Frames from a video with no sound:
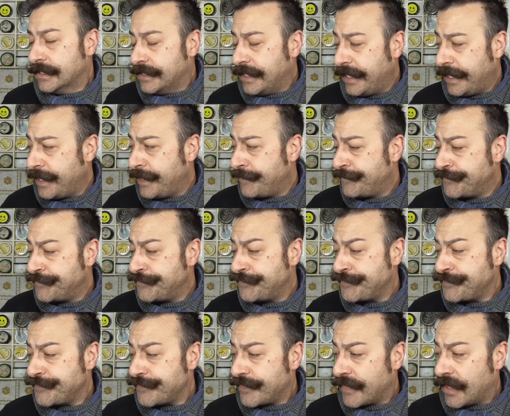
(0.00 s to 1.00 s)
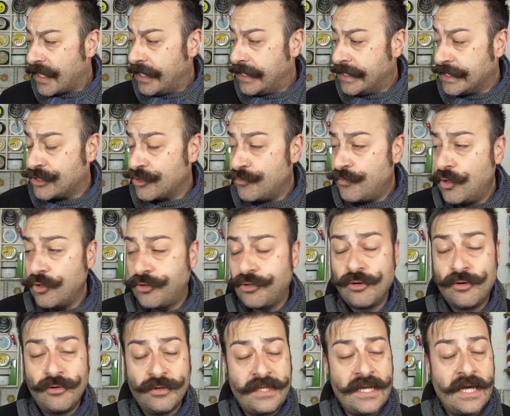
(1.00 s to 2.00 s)
E, ehm, e sono
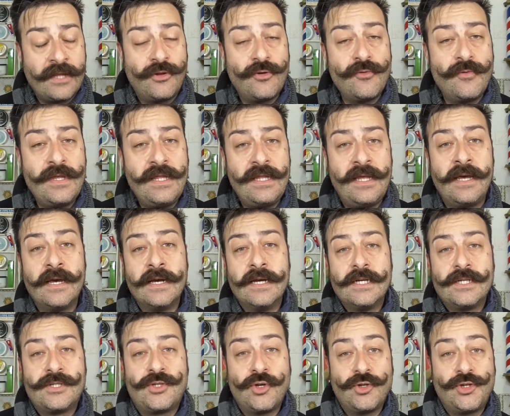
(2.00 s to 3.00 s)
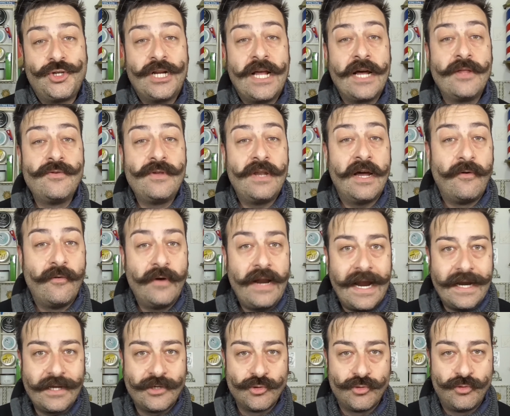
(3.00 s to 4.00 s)
molto contento, quindi sto cercando di
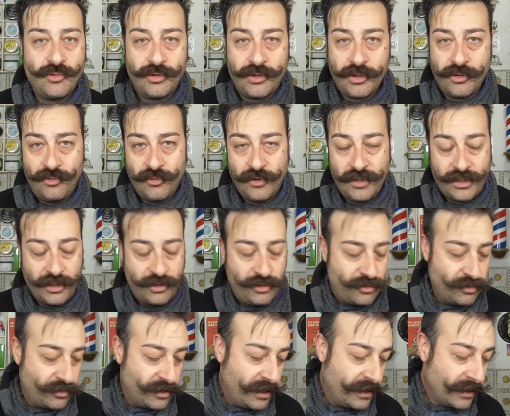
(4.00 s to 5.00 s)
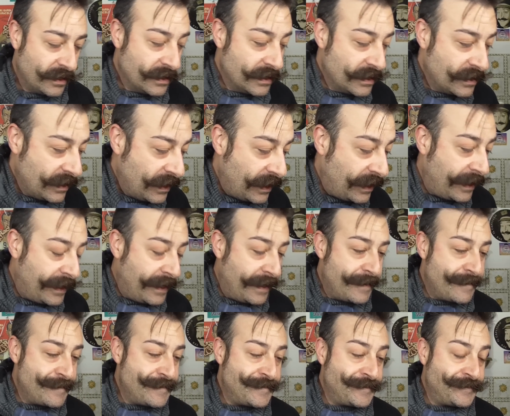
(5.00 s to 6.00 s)
lavorare su tutti e due i settori. E,
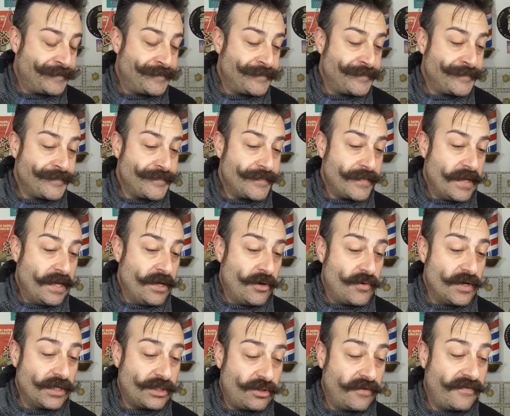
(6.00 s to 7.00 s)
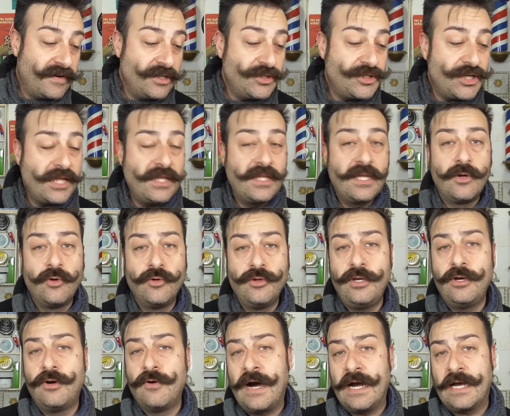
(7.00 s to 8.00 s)
ehm, in questo frangente lo
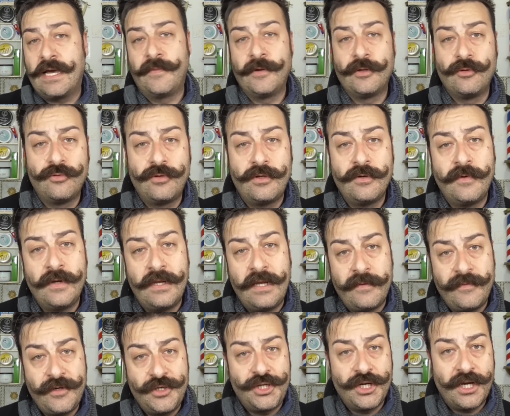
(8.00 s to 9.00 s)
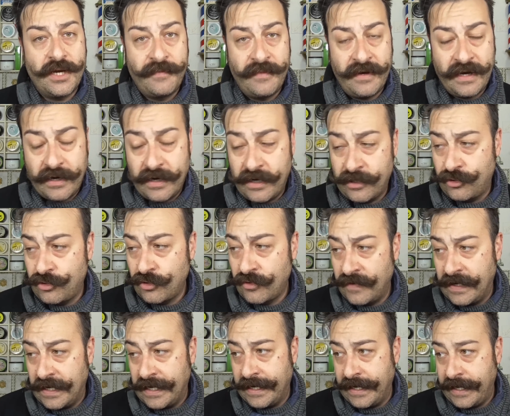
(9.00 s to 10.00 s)
dico anche per tutti quegli amici che vengono a
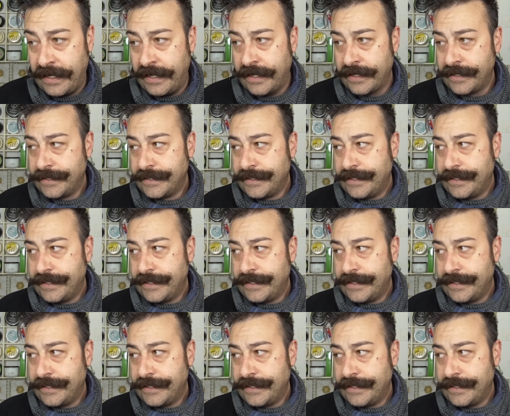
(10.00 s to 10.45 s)
trovare,